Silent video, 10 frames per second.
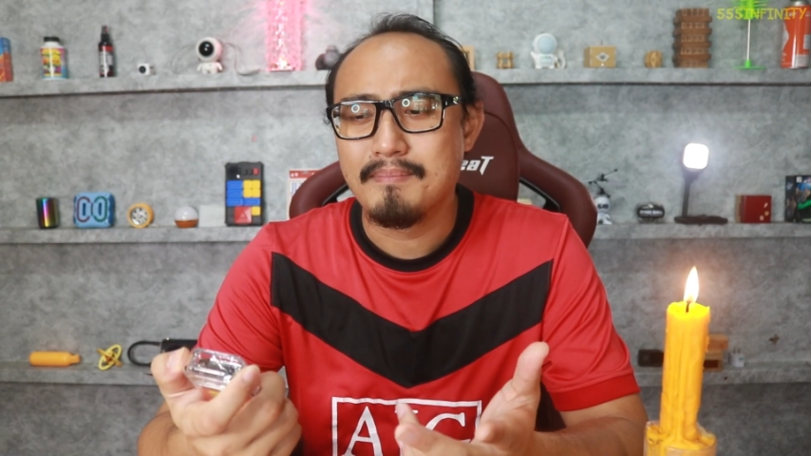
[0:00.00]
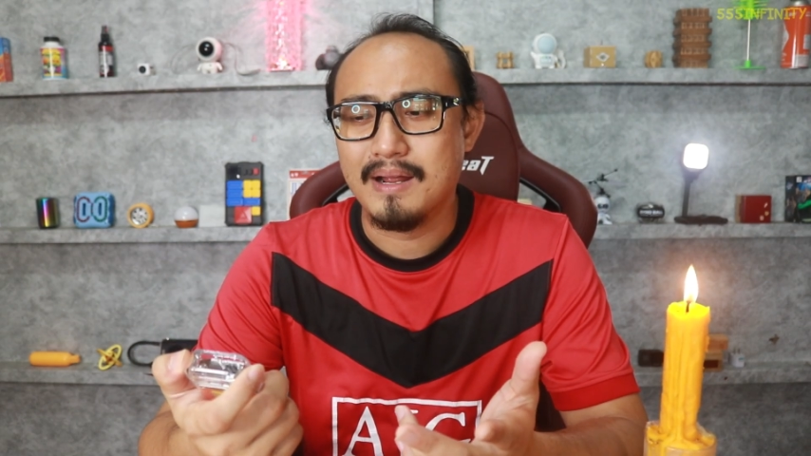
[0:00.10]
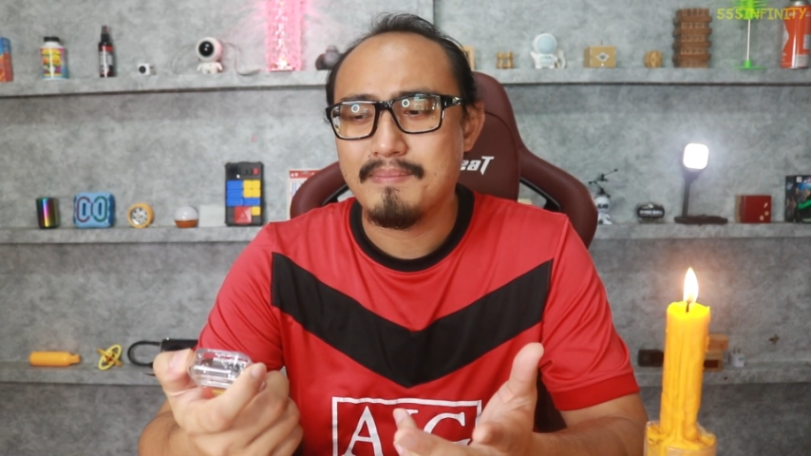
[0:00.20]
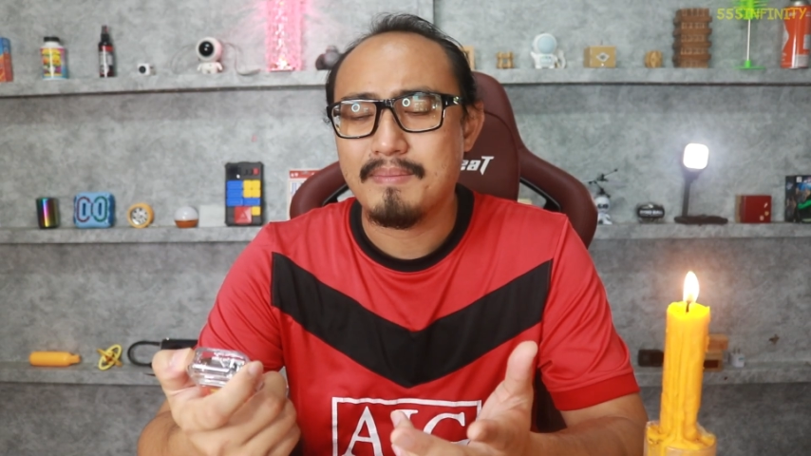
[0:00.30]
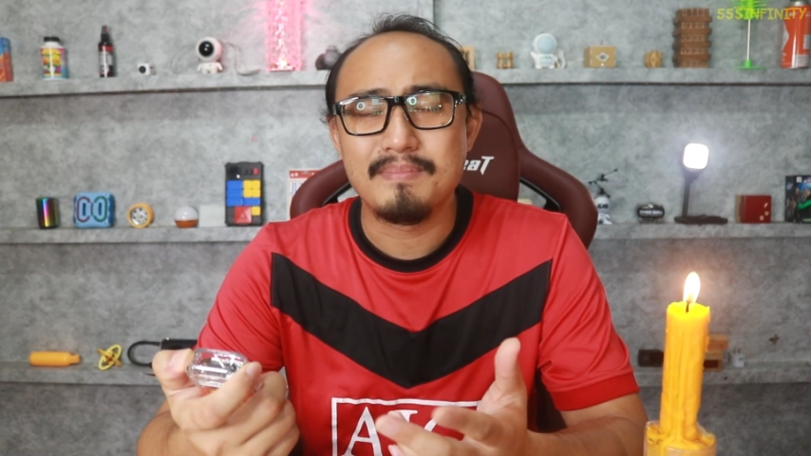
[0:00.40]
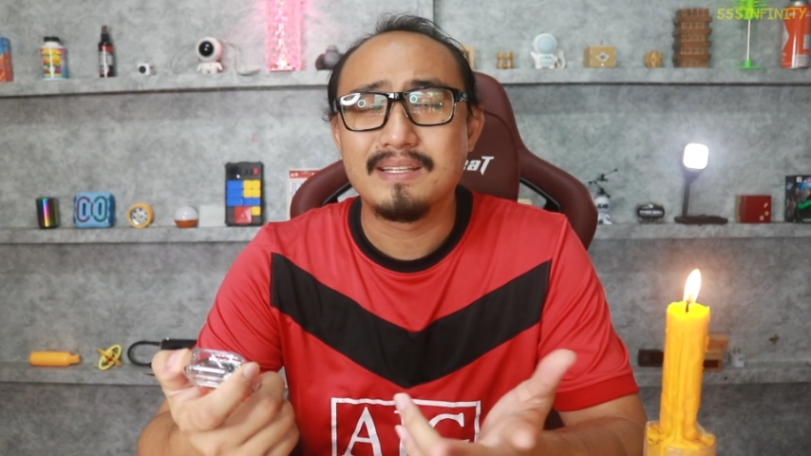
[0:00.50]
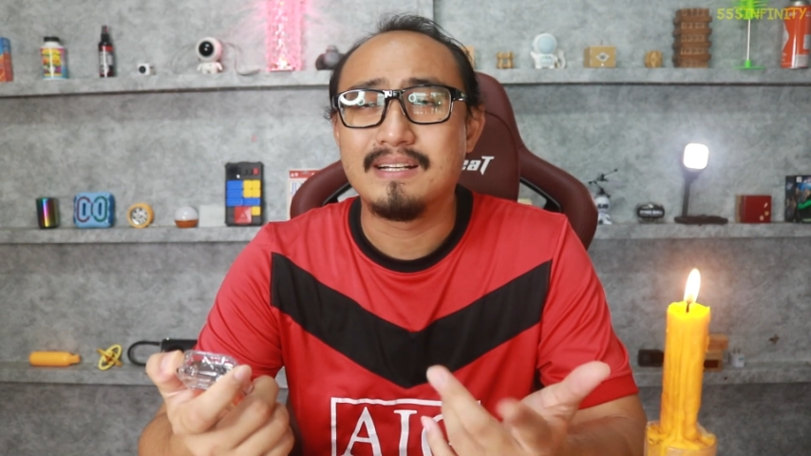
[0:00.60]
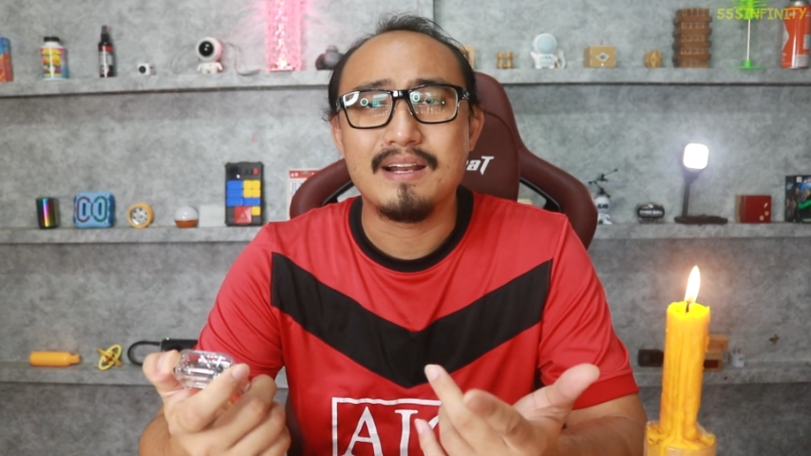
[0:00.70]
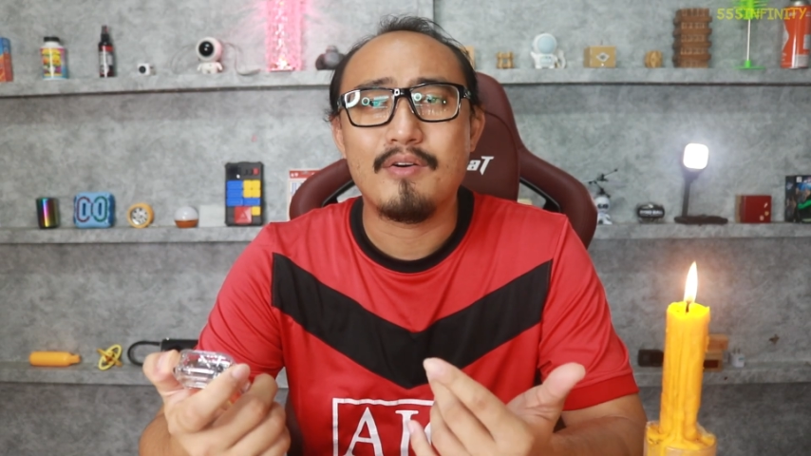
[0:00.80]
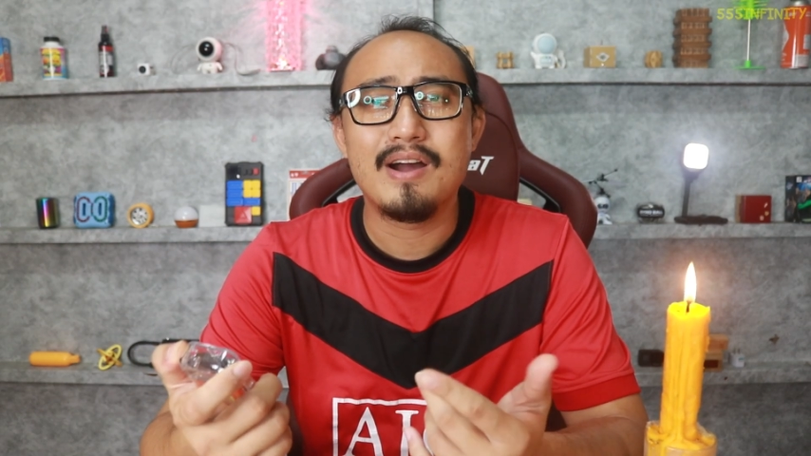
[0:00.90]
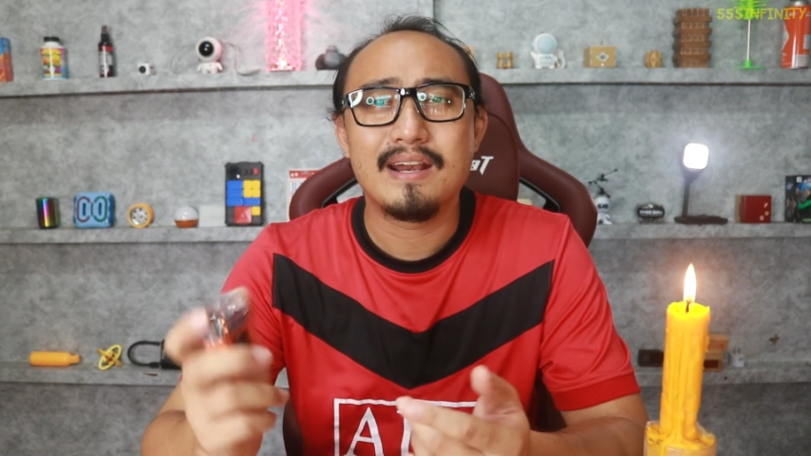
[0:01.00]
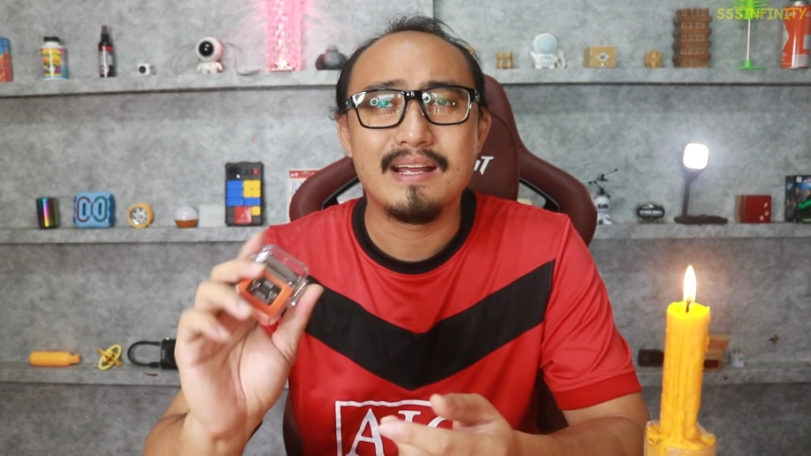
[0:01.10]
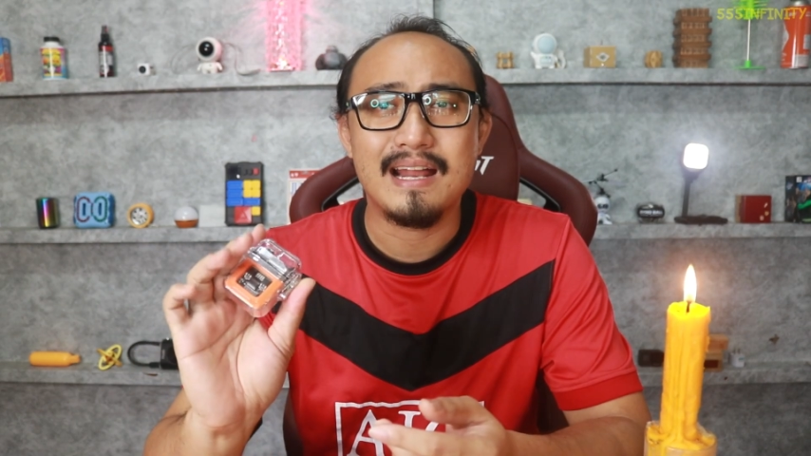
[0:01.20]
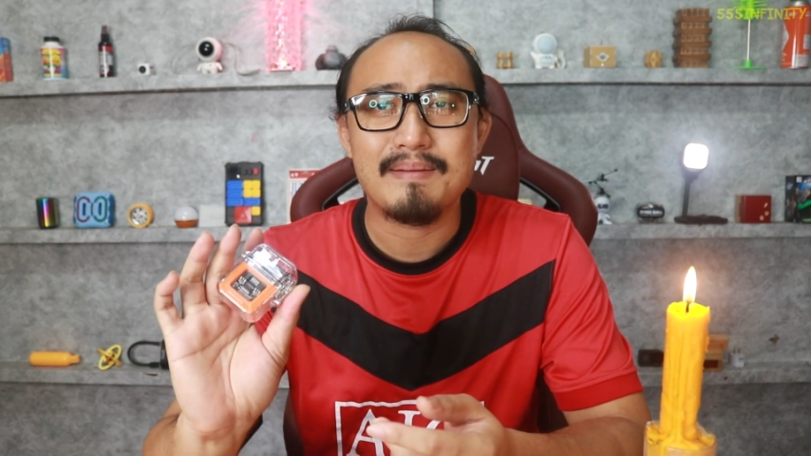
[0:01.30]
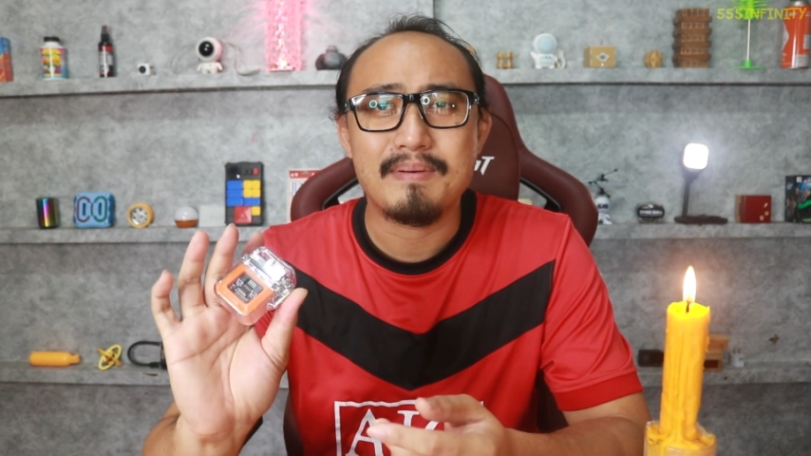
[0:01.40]
เหมือนแบบมือถือเราเครื่องห
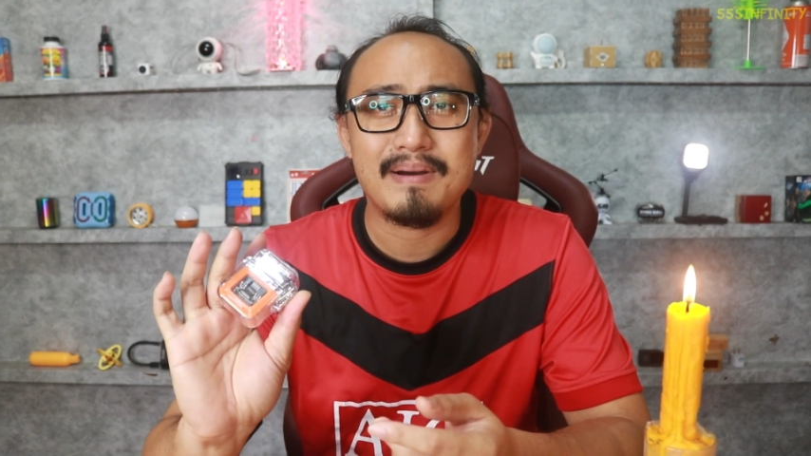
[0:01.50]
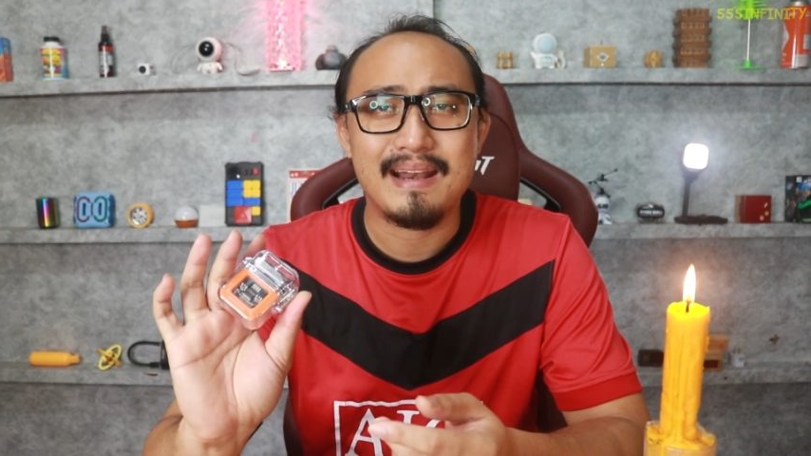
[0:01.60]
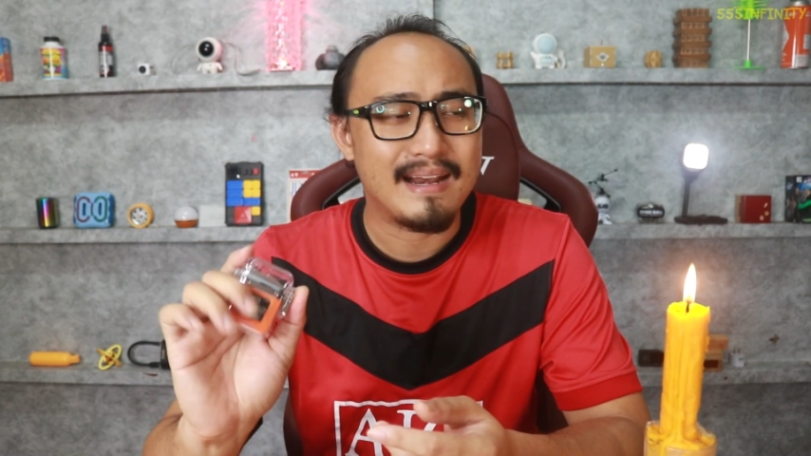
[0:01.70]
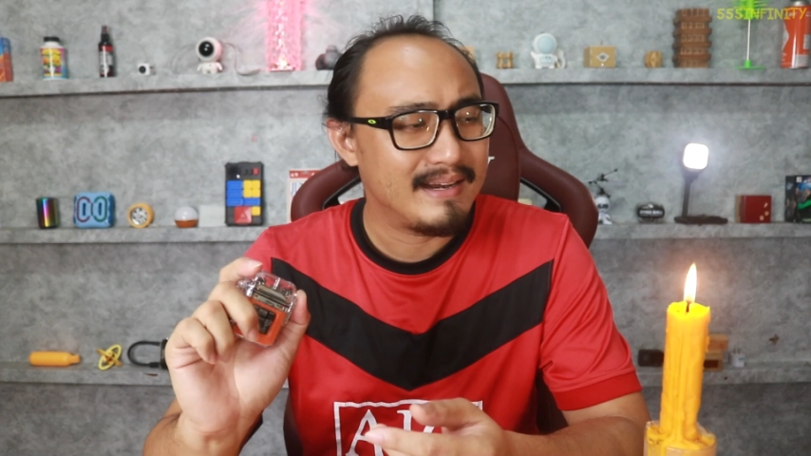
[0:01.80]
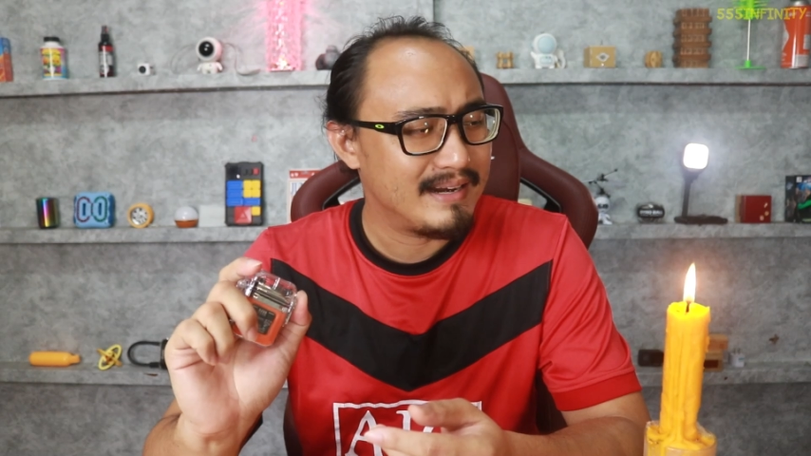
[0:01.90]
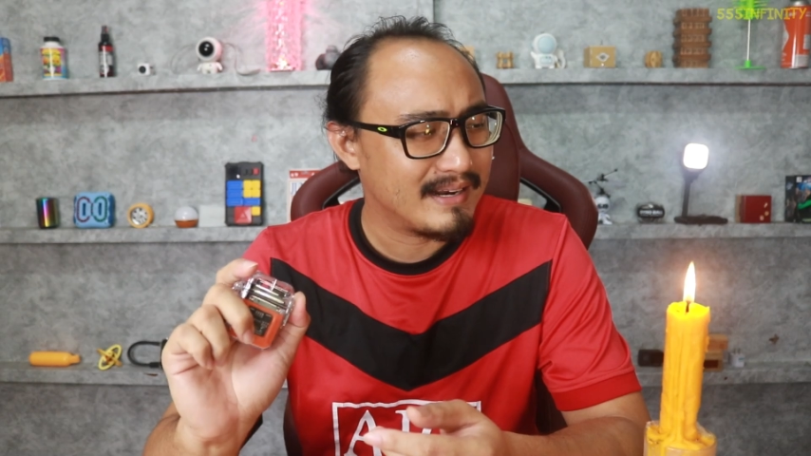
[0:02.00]
นึ่งอะไรประมาณนั้น